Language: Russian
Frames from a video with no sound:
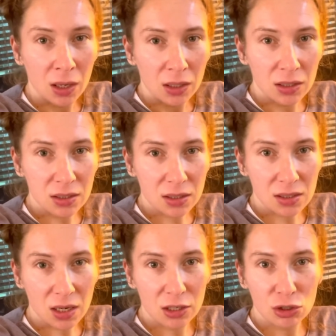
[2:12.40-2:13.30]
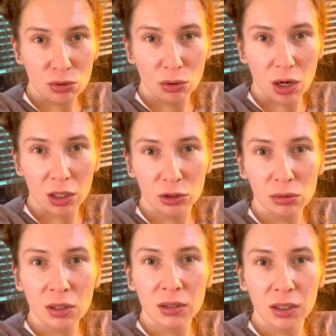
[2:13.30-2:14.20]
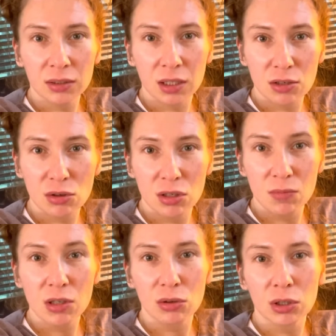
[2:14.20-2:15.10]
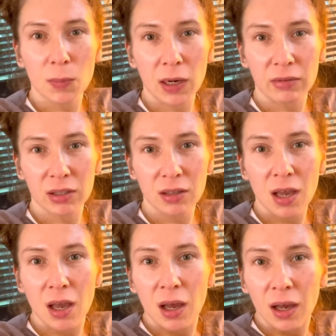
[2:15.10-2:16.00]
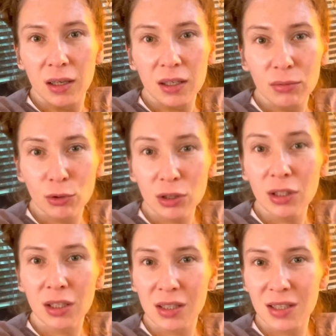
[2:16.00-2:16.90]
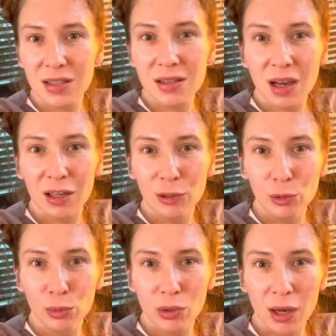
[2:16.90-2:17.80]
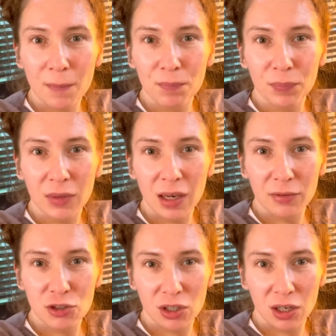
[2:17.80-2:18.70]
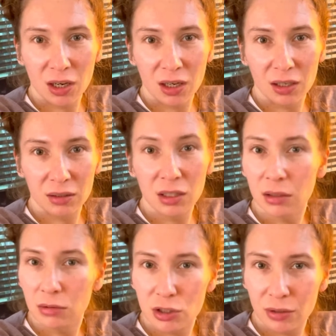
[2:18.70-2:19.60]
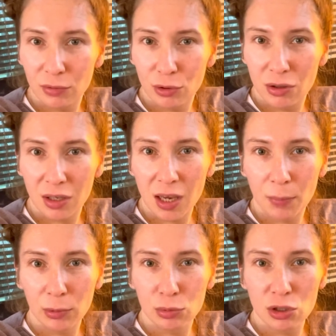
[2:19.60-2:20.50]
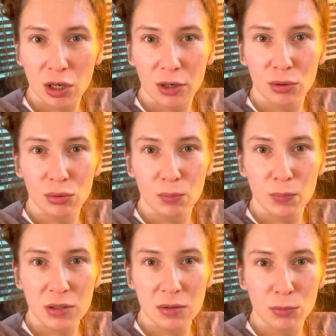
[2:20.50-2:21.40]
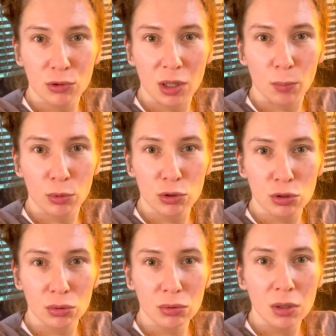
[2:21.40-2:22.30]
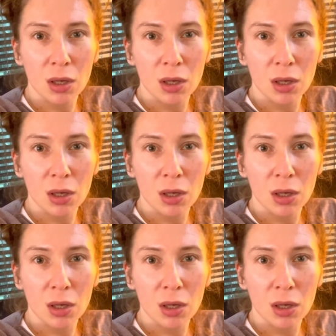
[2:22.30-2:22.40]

И сказали, что как только, так сразу они мне ее отправят. И вот, наконец-то, аллилуйя. Я вчера, нет, сегодня я получаю письмо на почту